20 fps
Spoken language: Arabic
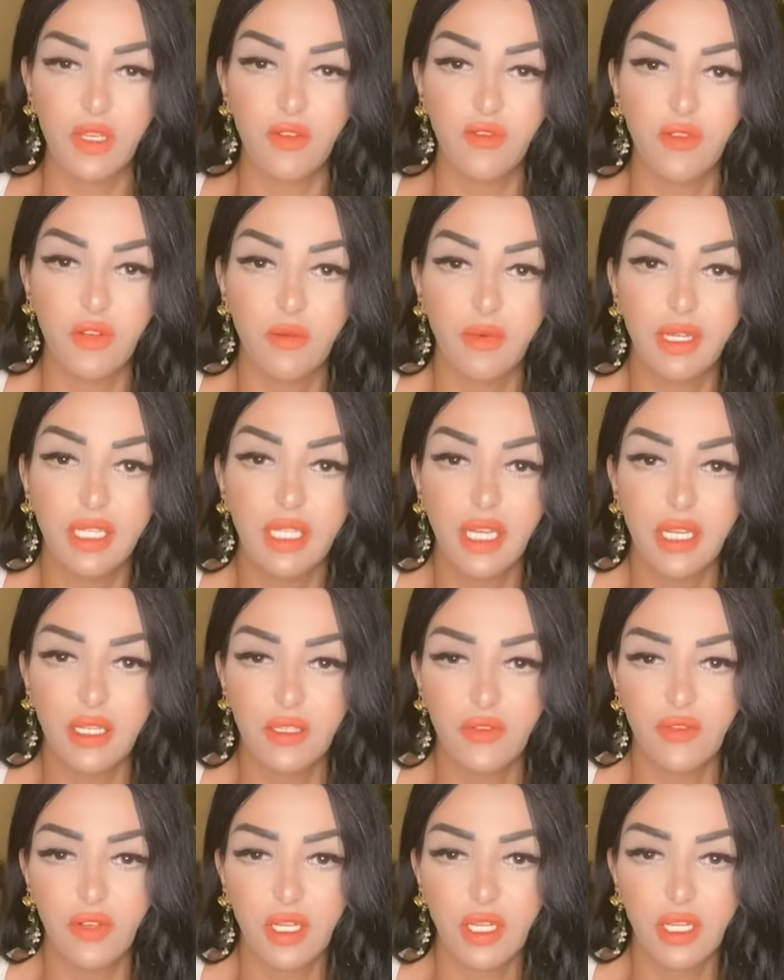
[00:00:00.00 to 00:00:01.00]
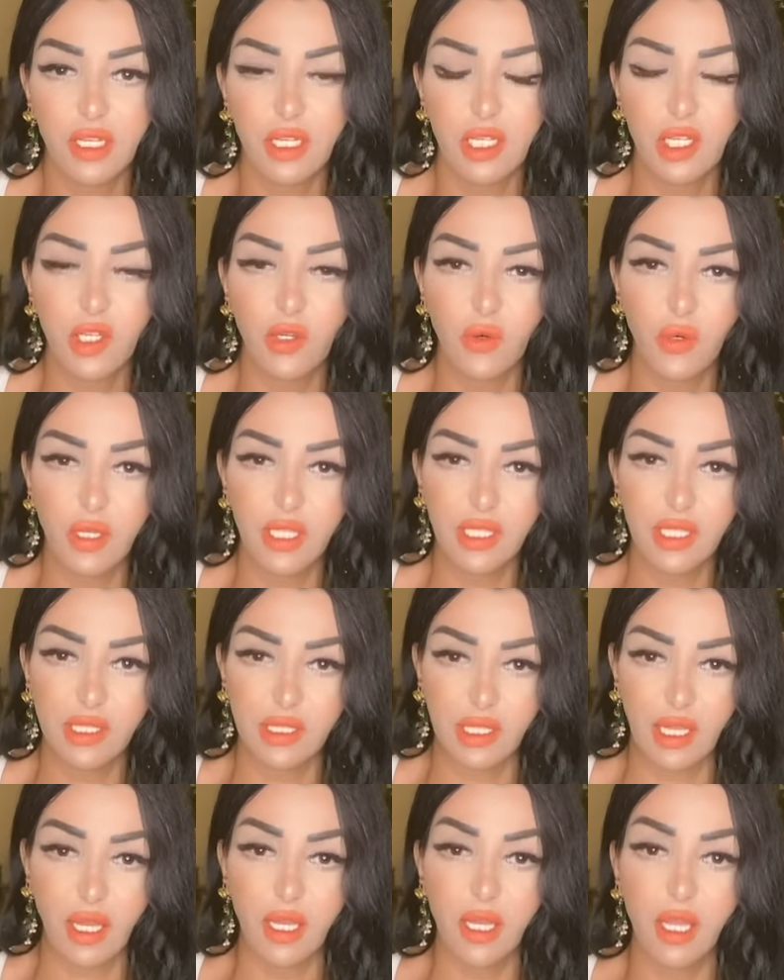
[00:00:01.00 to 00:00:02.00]
فبدا يفكر ان هو
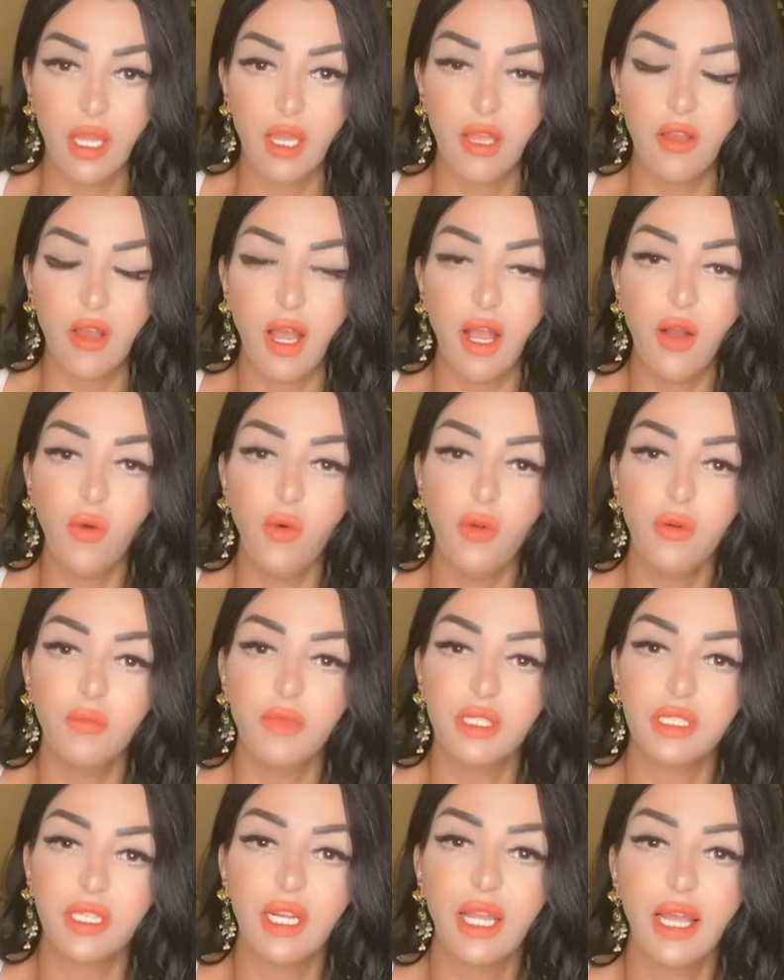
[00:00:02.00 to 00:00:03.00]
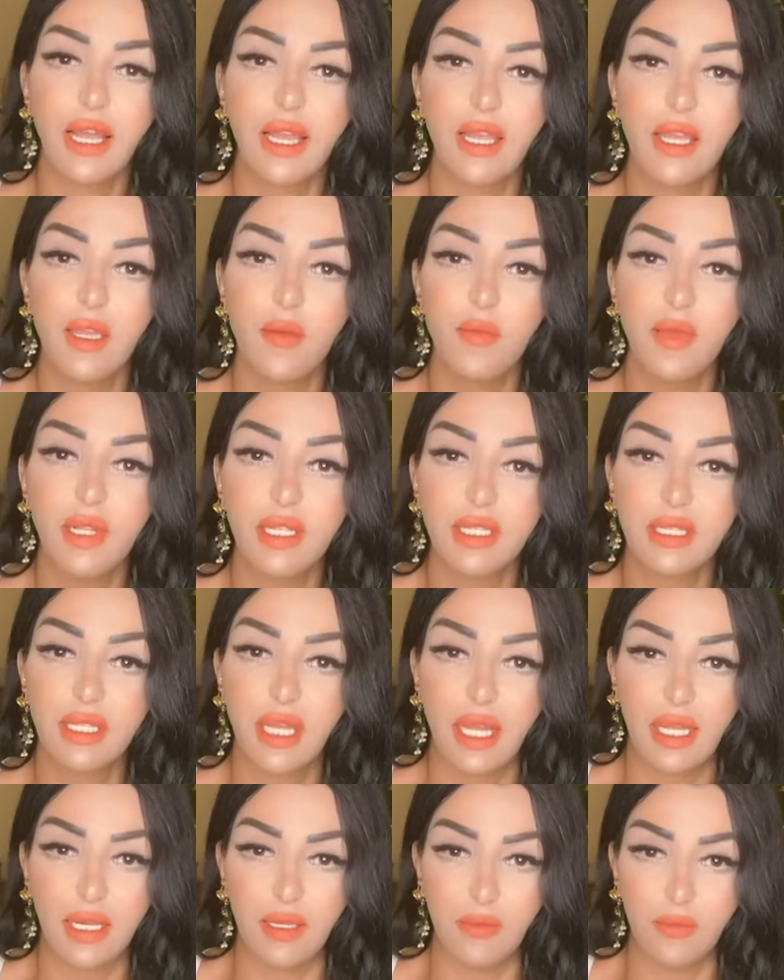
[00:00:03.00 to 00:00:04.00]
يطلع اول ما طلع قابل
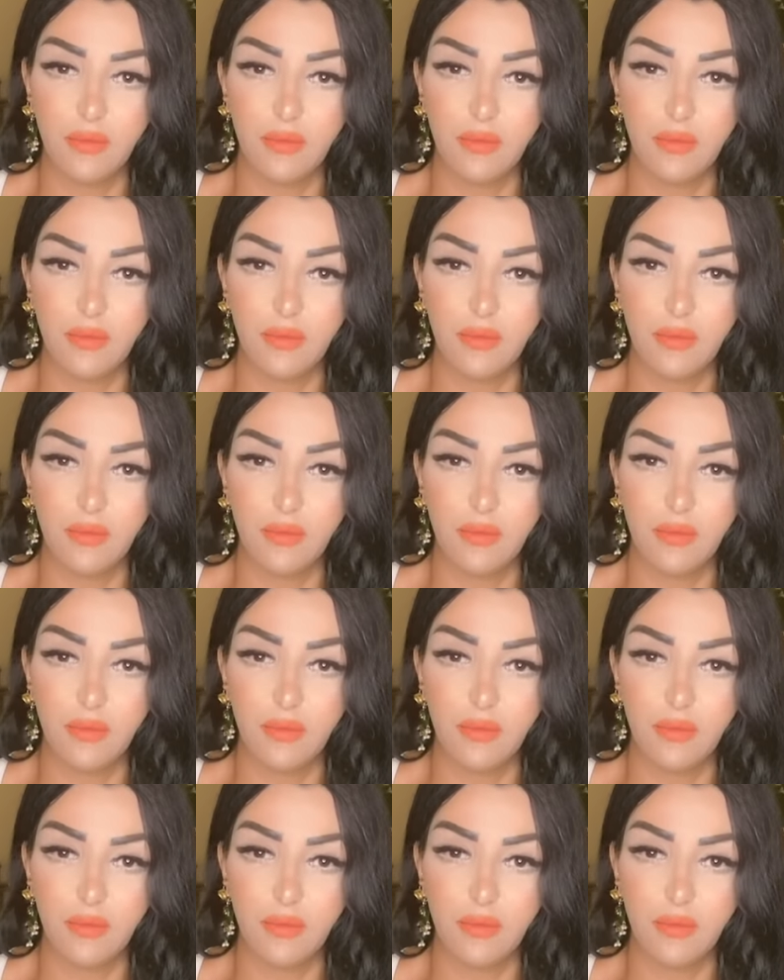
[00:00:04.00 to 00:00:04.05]
ثعلب